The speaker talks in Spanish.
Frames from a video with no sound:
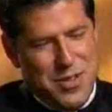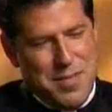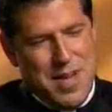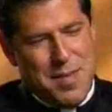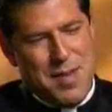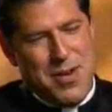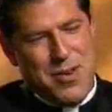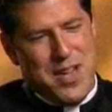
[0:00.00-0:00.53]
uno de
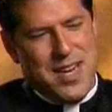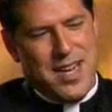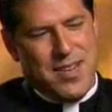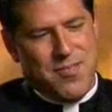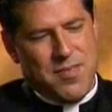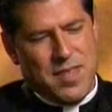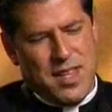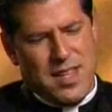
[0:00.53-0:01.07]
mis amigos,
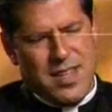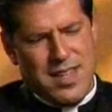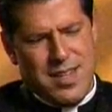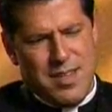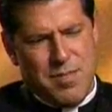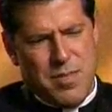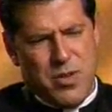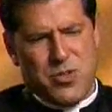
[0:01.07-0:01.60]
era,
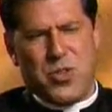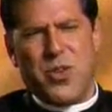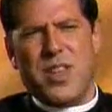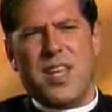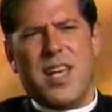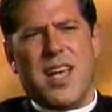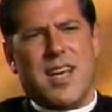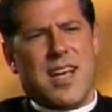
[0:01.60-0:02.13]
pero si
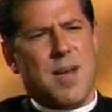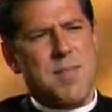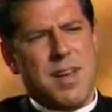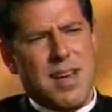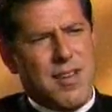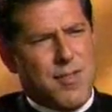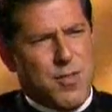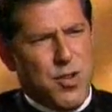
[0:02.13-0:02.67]
hoy día
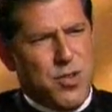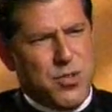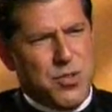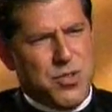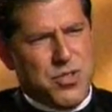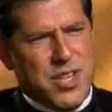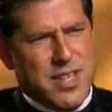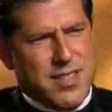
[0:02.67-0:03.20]
cambian las
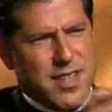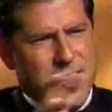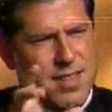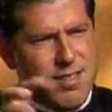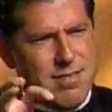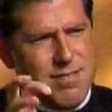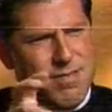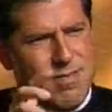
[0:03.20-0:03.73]
fotos y
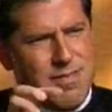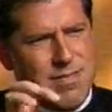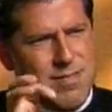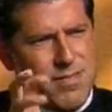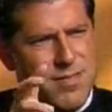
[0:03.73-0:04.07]
hacen